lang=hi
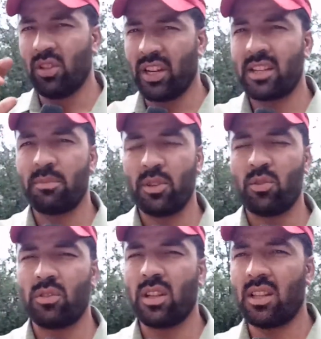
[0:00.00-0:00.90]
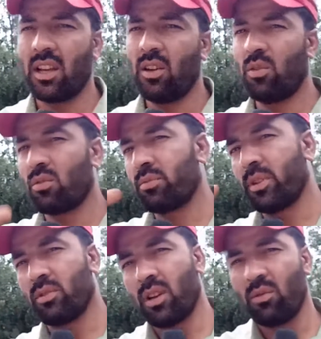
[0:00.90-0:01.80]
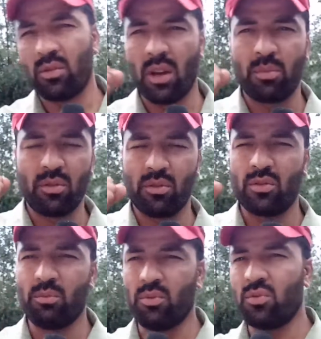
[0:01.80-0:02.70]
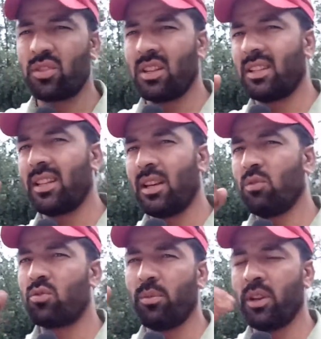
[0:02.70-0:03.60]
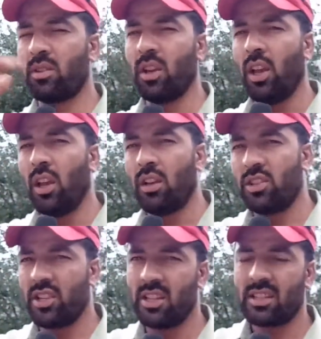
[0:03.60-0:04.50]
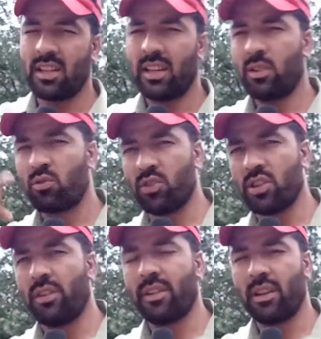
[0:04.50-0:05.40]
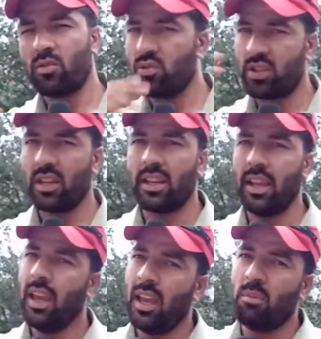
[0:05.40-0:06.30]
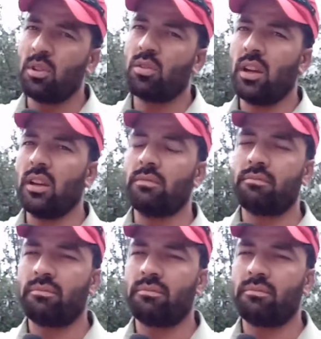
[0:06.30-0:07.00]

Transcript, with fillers: लिरिक्स में जोड़ता था और उसमें थोड़ा वो आपको जो बूस्ट करता था उसको मैंने चेंज करके स्विच ऑफ कर स्विच करके मैं थोड़ा